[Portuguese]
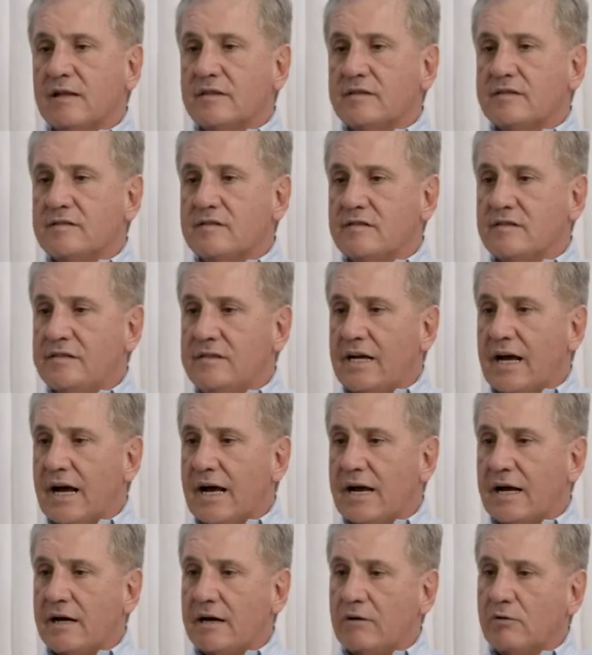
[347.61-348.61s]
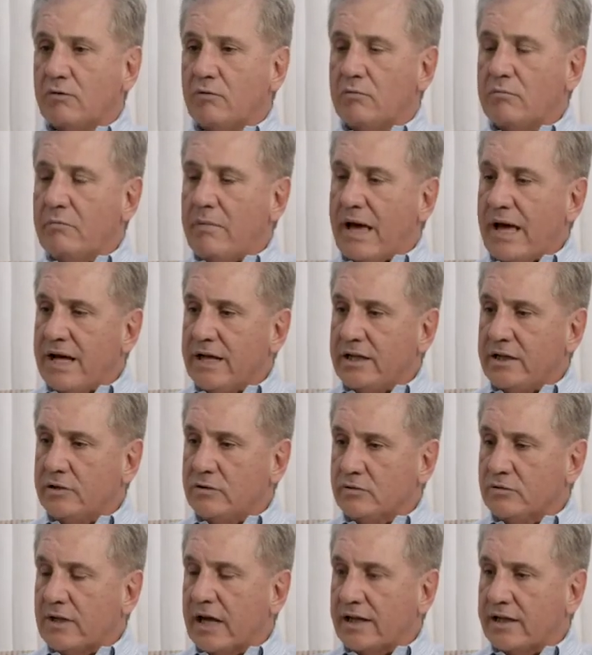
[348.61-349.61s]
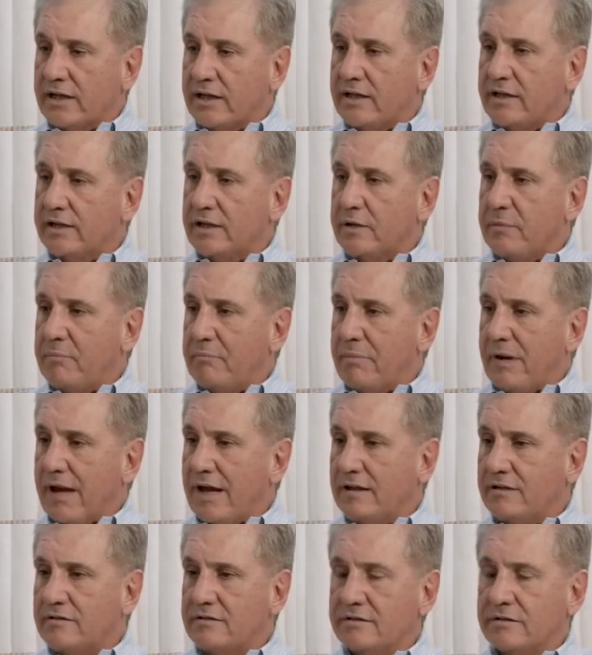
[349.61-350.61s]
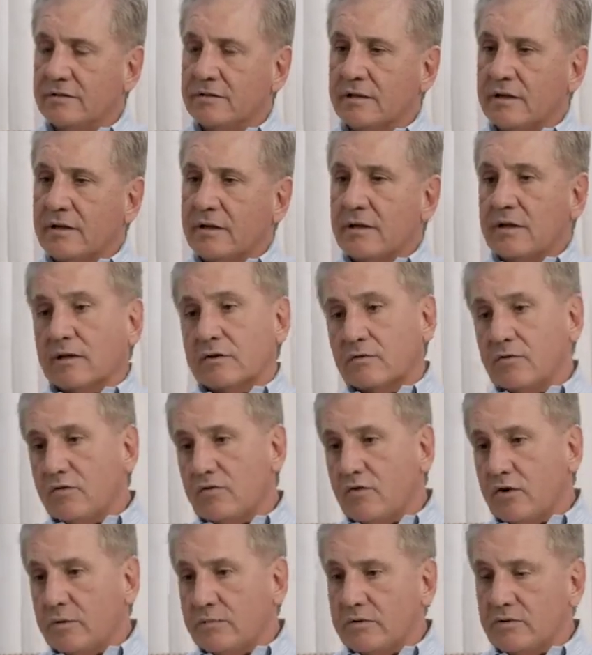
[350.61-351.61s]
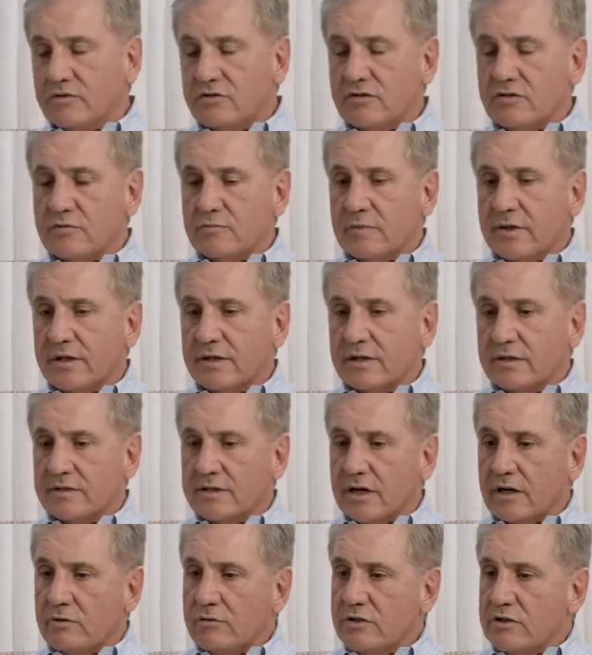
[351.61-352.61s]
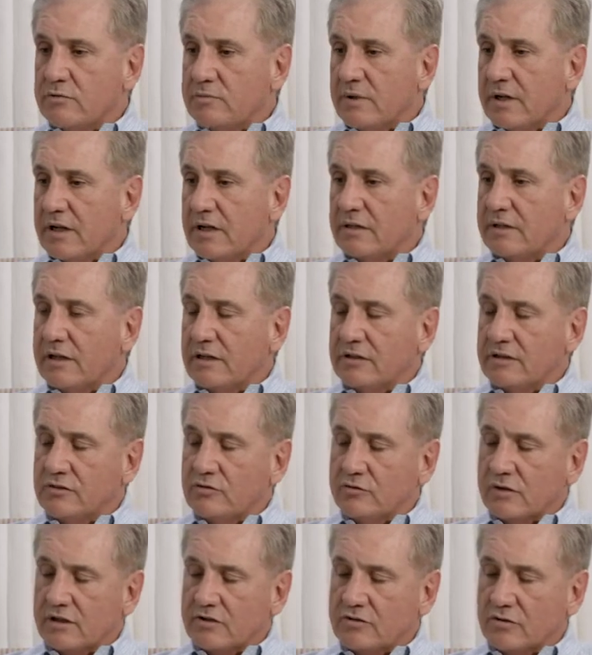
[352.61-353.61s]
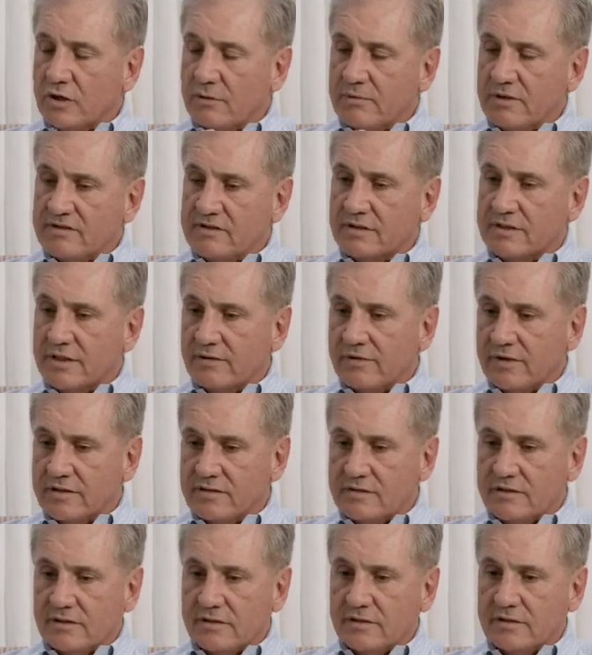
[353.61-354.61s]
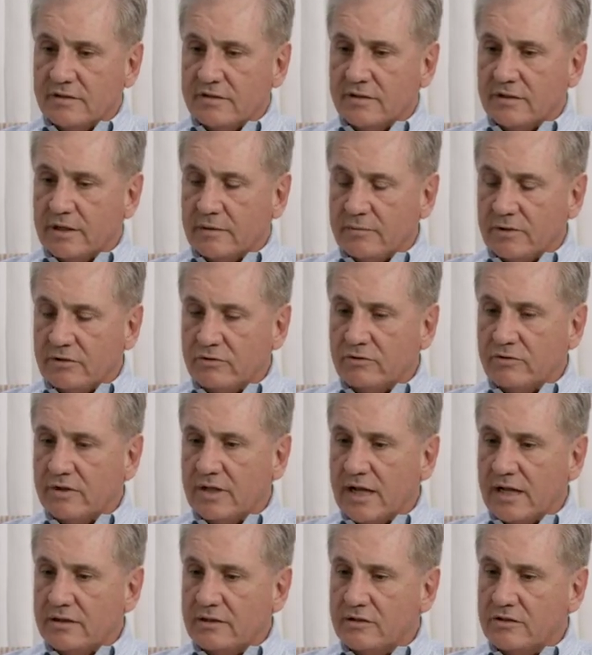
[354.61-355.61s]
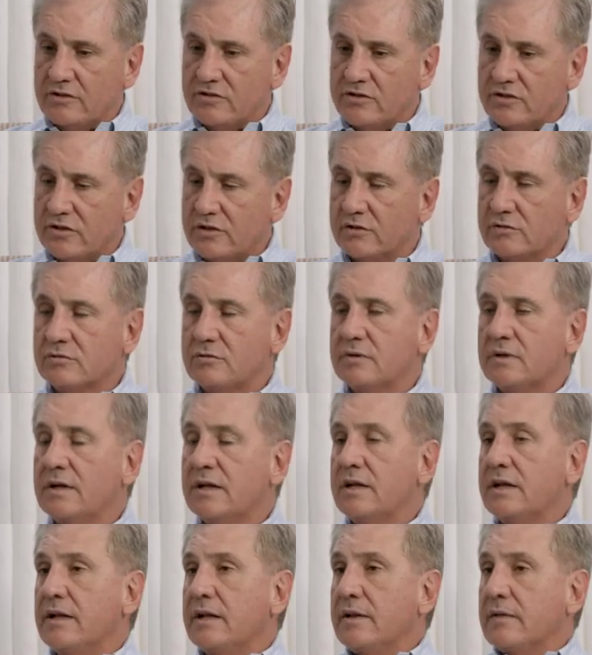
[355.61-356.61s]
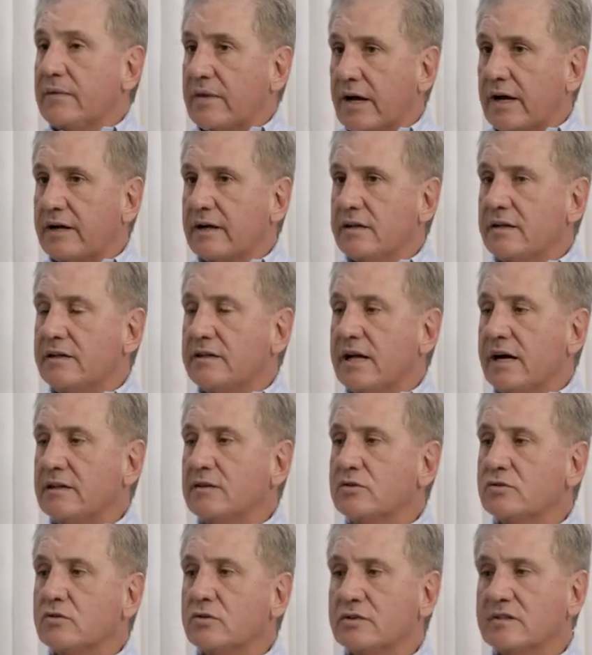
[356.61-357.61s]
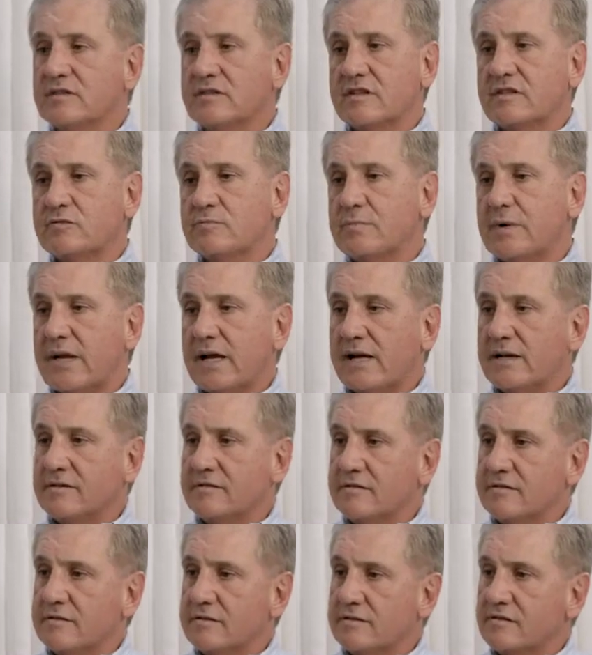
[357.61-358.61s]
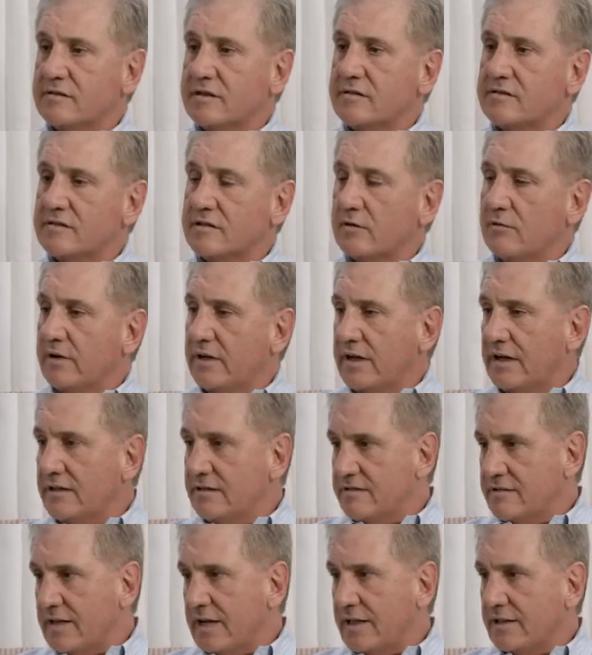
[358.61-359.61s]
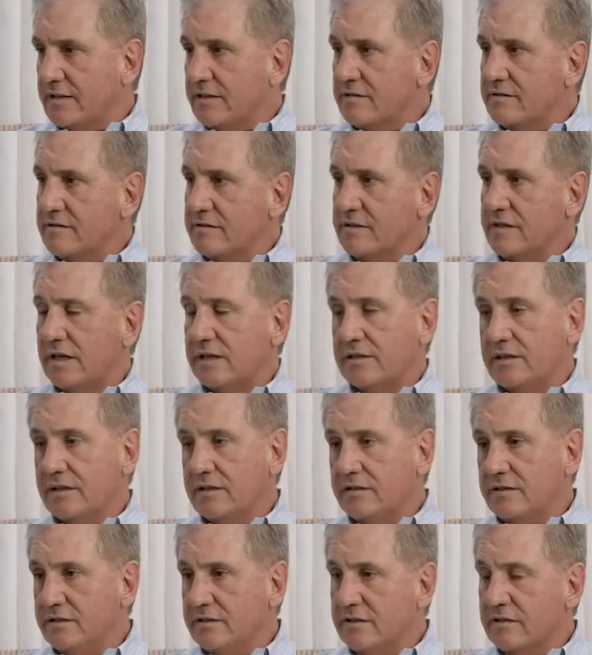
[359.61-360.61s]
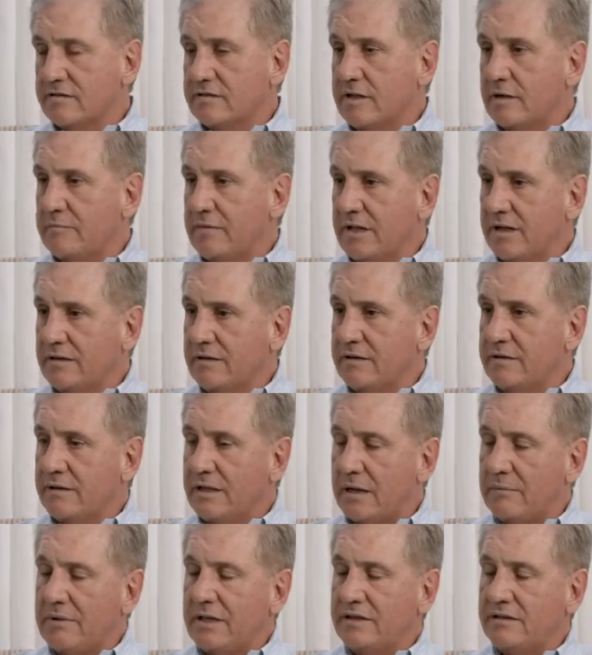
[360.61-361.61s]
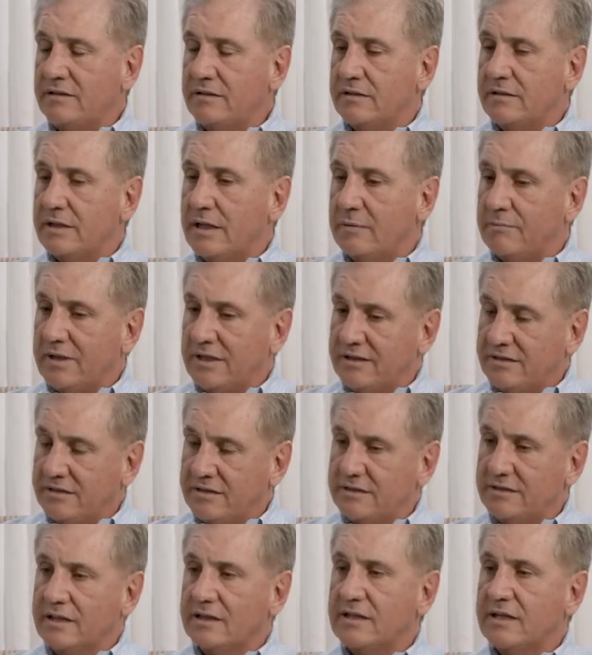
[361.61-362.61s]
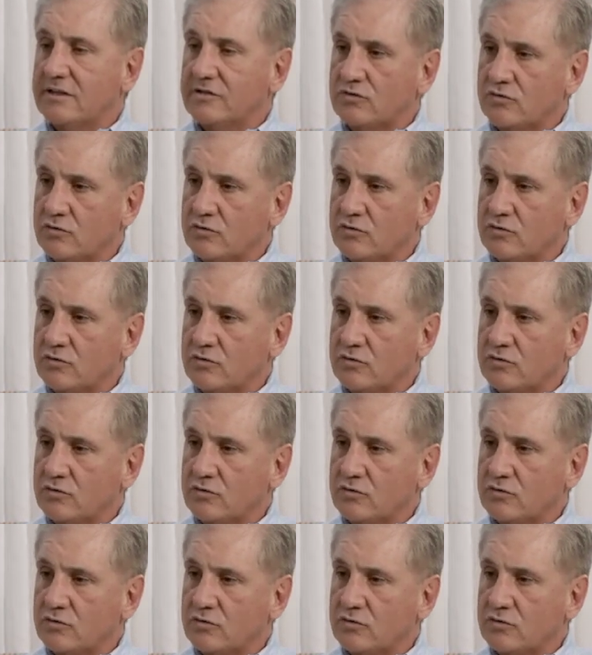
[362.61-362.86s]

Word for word: se há um mérito daquele que pede, conforme nos explica André Luiz pela, na, em suas obras através de, de, da mediunidade de Chico, na realidade todas as preces são analisadas e atendidas na, me, na, medi, na medida das